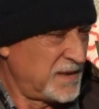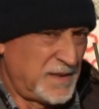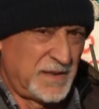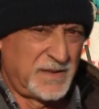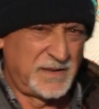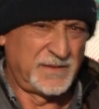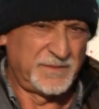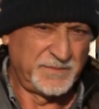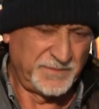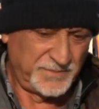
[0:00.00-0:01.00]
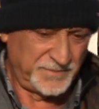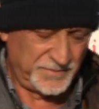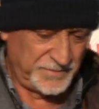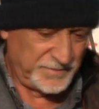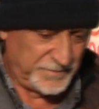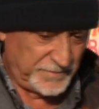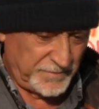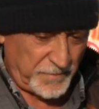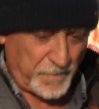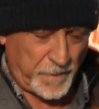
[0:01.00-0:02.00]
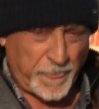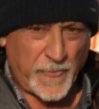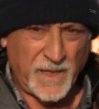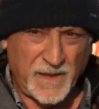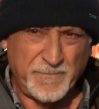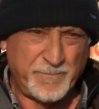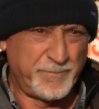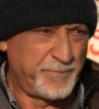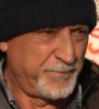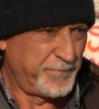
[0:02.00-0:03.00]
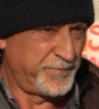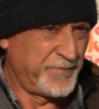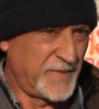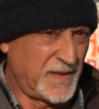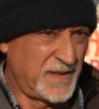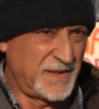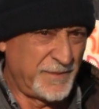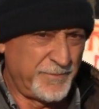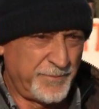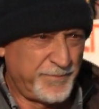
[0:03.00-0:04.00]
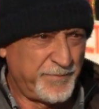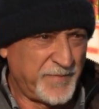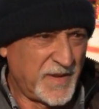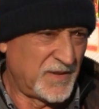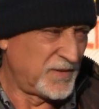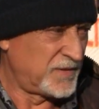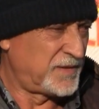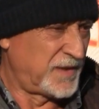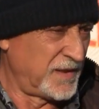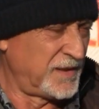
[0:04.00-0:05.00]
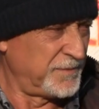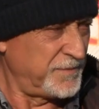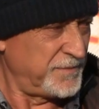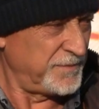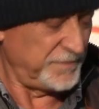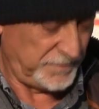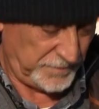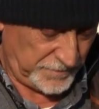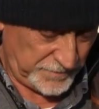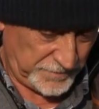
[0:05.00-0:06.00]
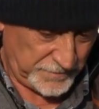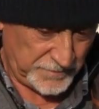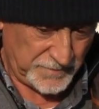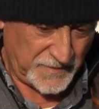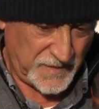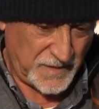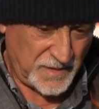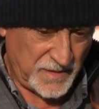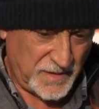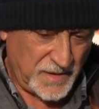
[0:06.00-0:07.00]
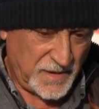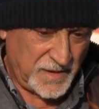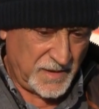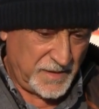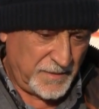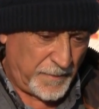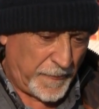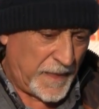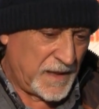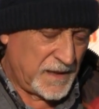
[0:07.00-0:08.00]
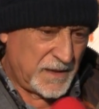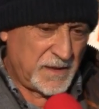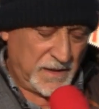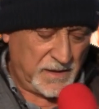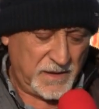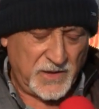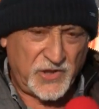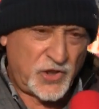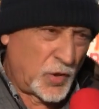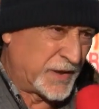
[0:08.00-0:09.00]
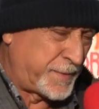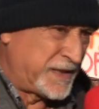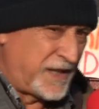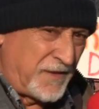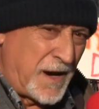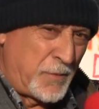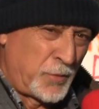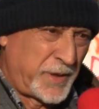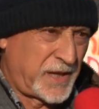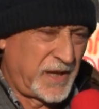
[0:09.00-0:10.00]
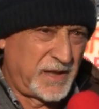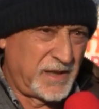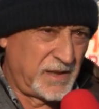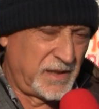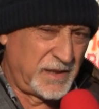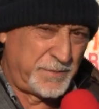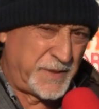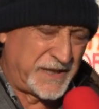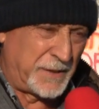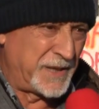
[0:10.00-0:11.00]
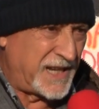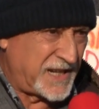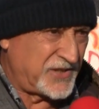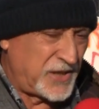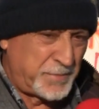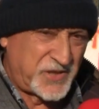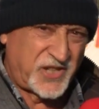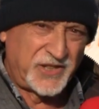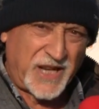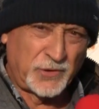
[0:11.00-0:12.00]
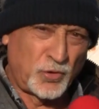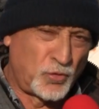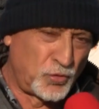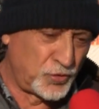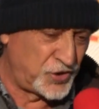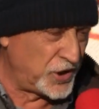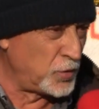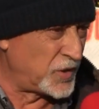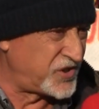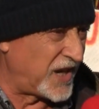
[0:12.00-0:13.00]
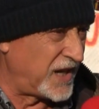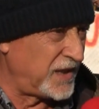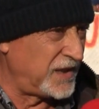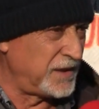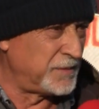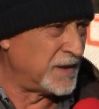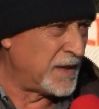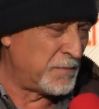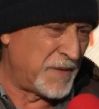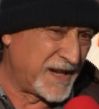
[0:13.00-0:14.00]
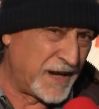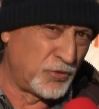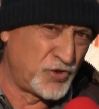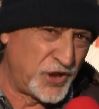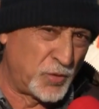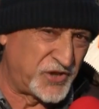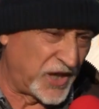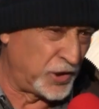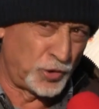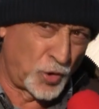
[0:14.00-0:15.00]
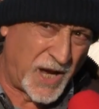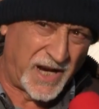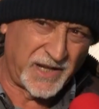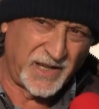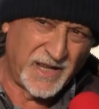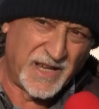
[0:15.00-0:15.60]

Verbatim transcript: Una dragonese fortissima, sicuramente alla vigilia lo sapevate, no? ma vi aspettavate un risultato così dilagante? Ce lo aspettavamo perché il Pietramelara si è presentato con 5-6, mancavano 5-6 titolari,